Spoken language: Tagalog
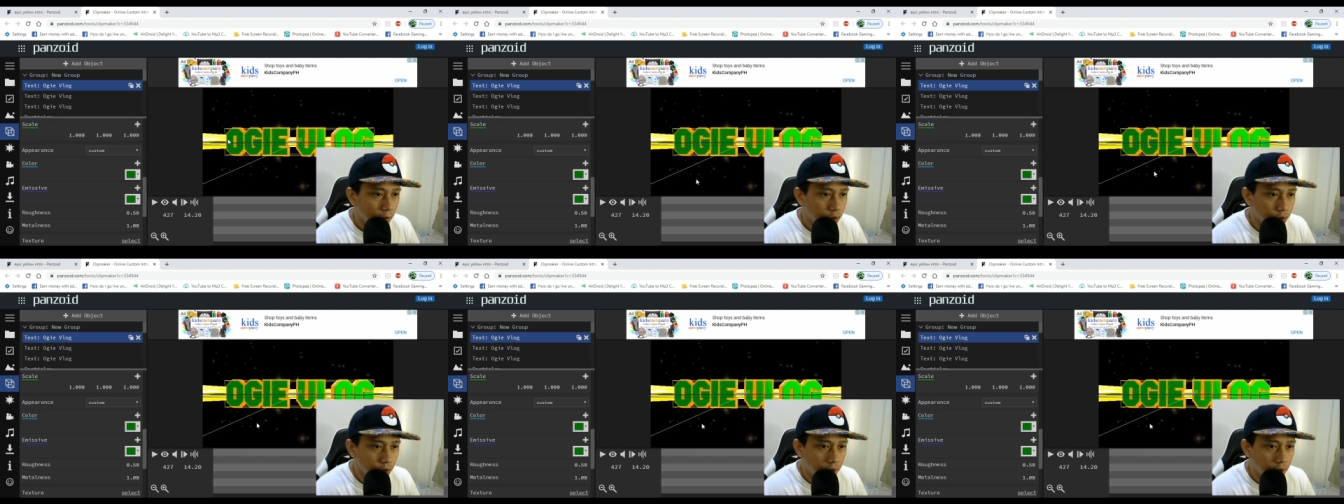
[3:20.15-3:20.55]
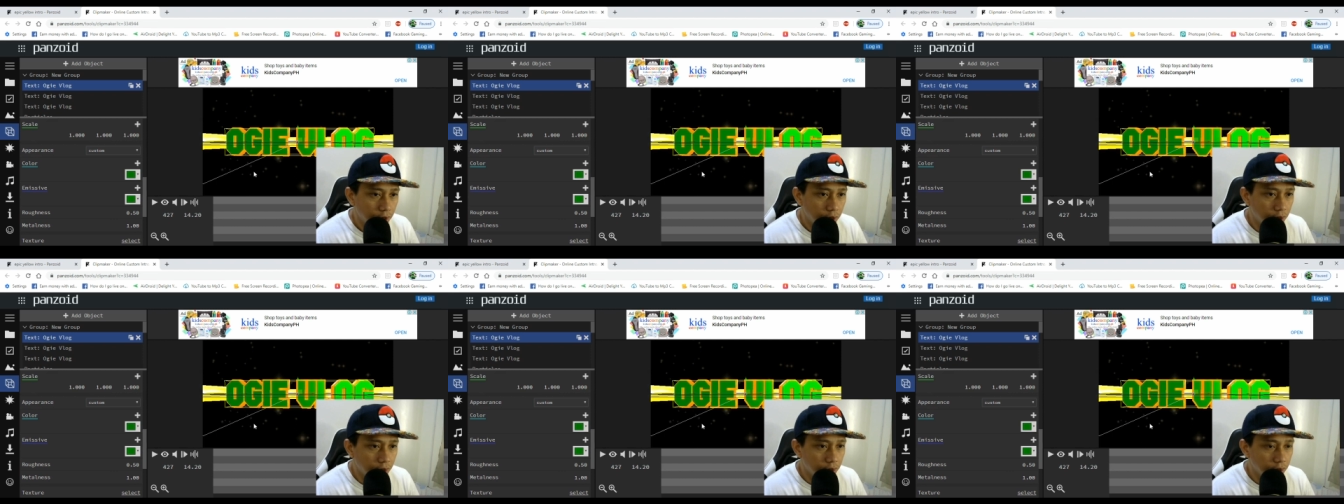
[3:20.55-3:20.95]
so yan na
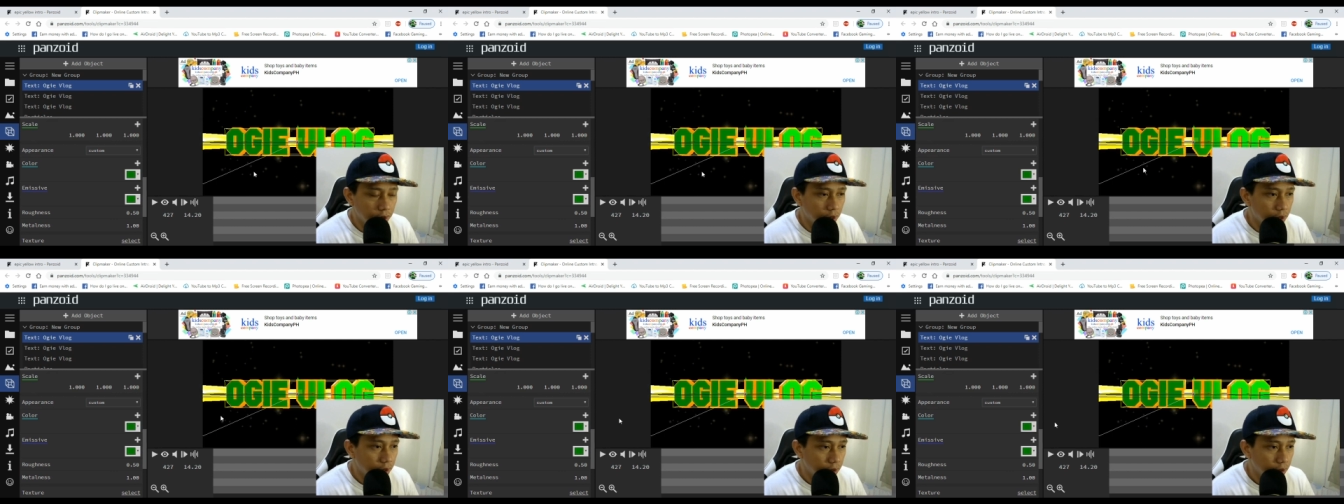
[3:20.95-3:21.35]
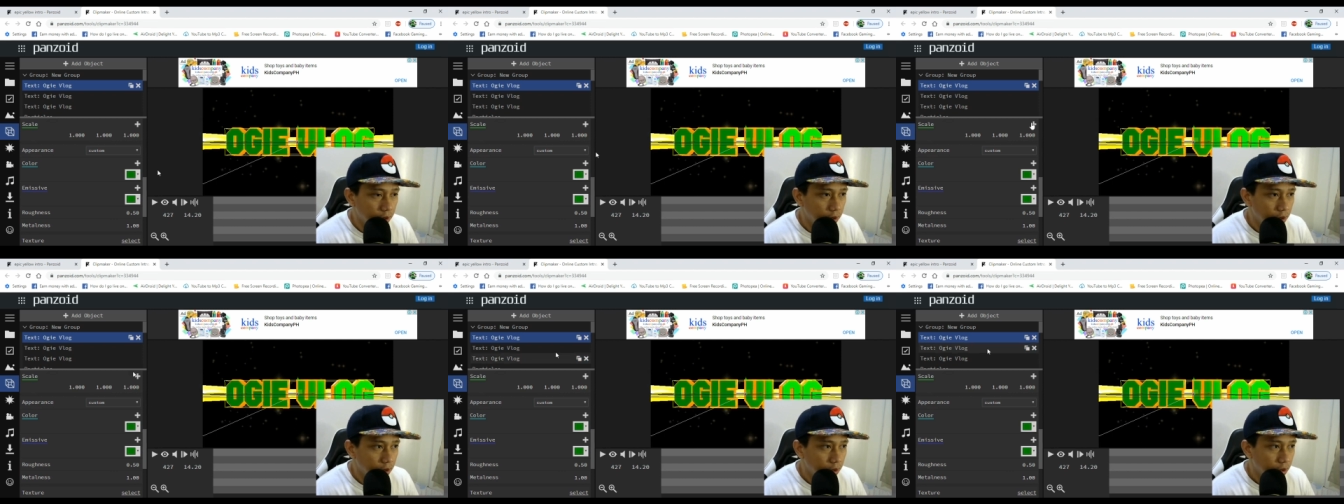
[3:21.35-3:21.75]
green na siya
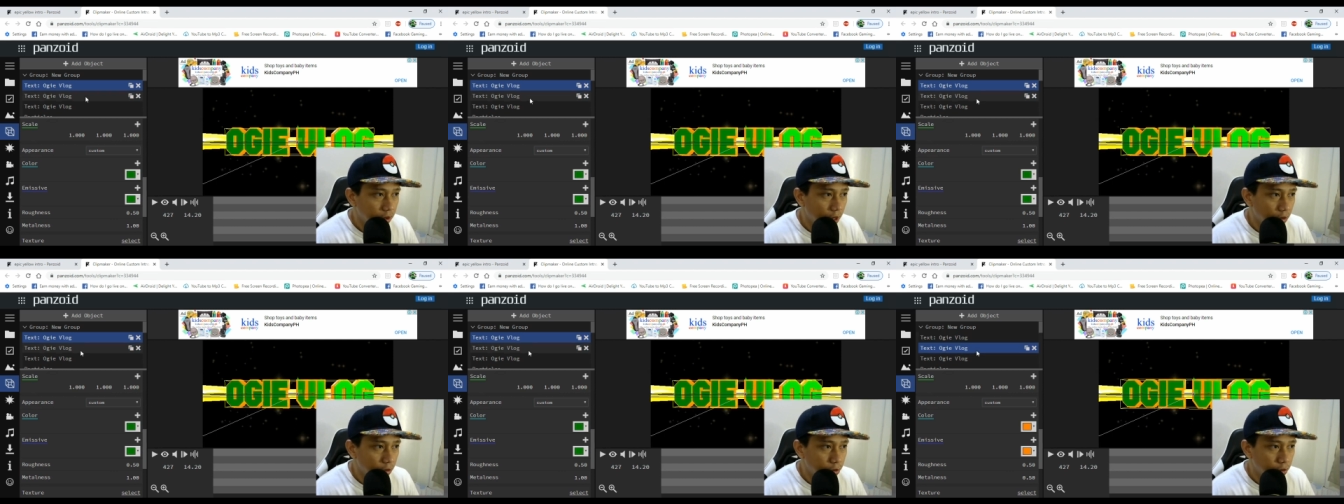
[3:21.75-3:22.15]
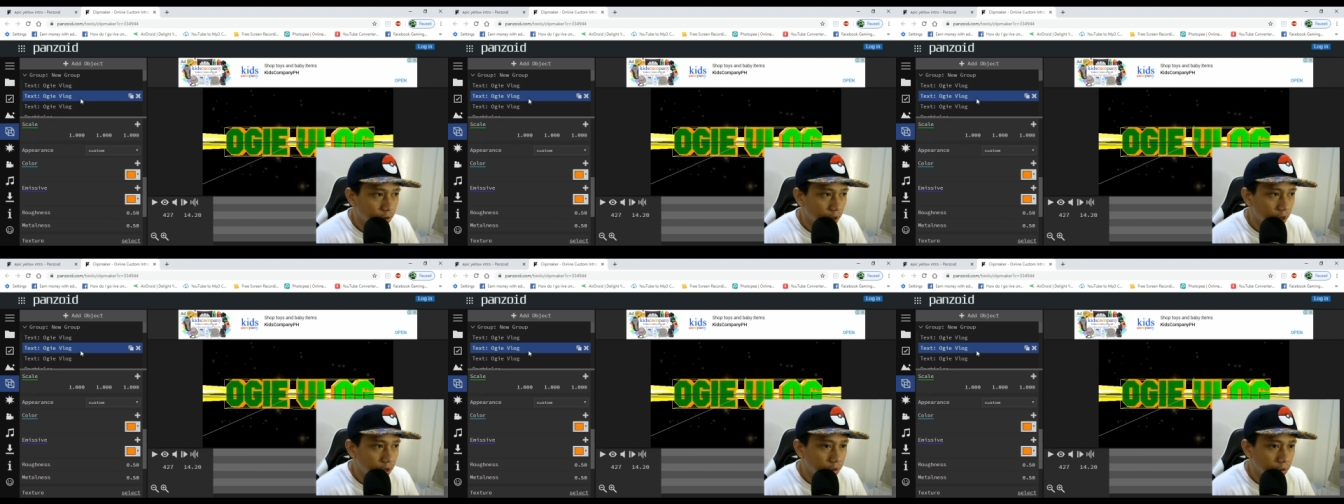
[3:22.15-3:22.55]
tapos
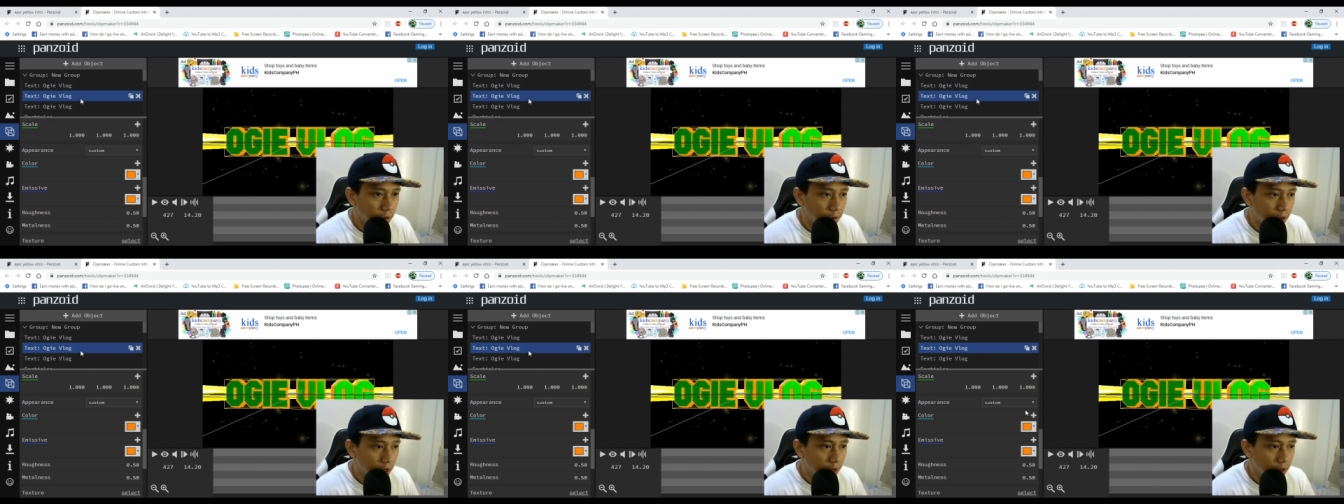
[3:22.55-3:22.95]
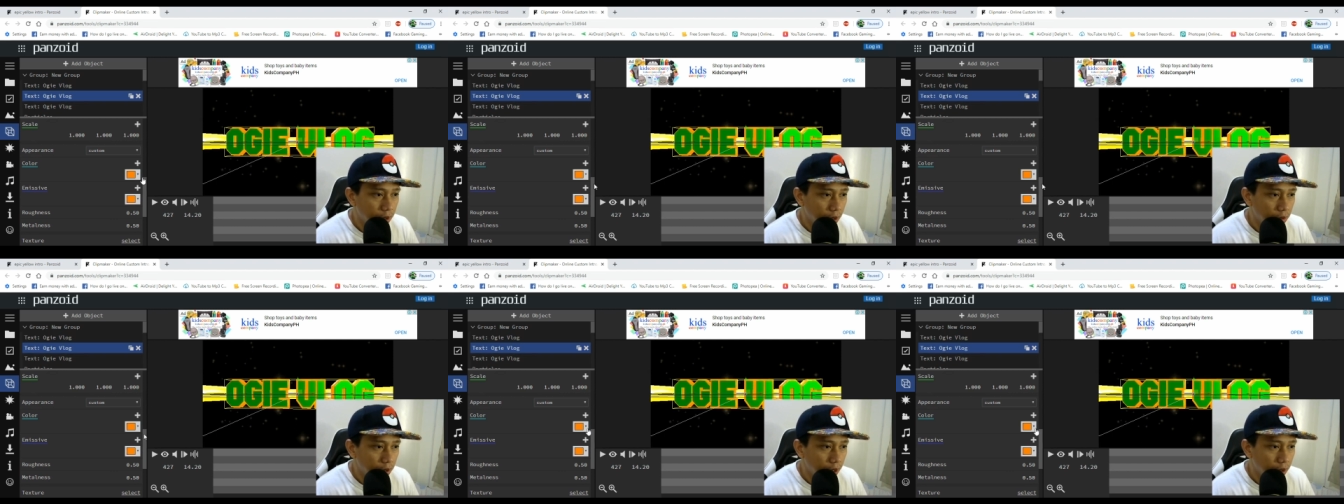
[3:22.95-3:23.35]
punta ka sa baba
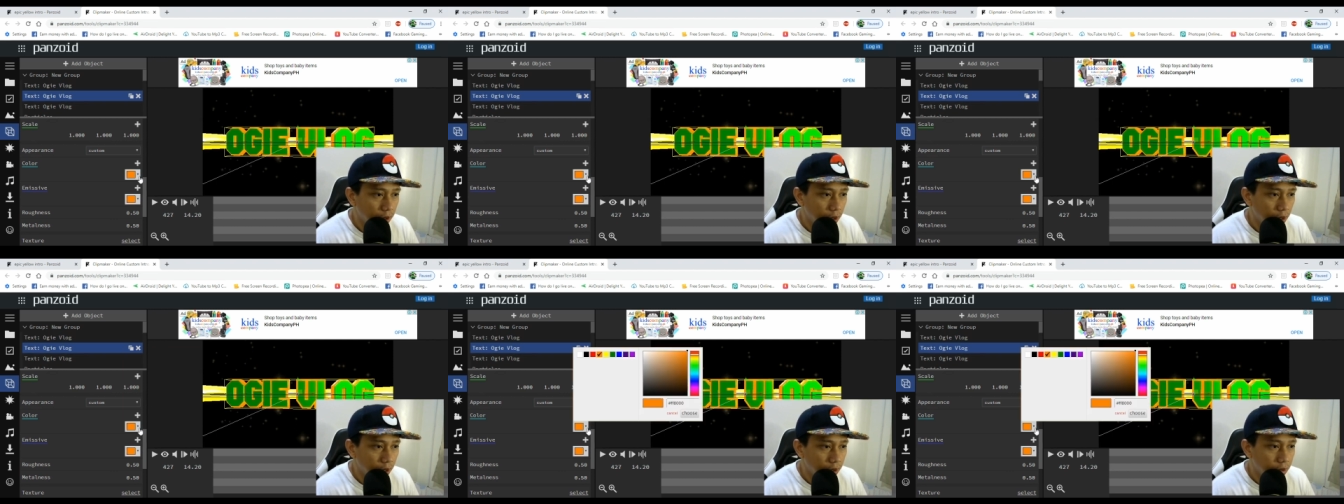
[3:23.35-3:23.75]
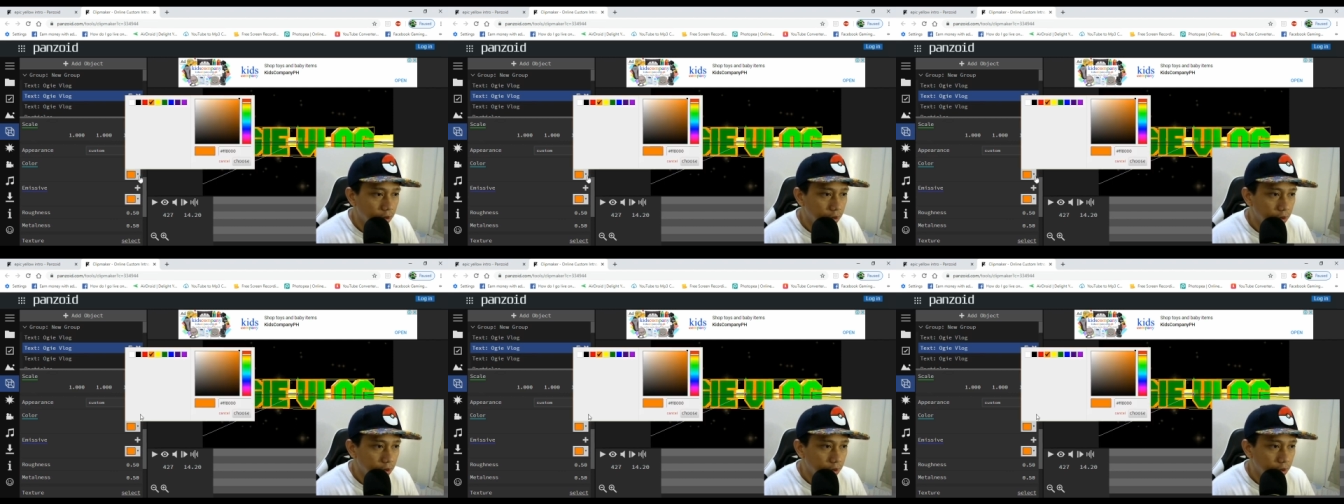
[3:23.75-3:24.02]
gawin nating red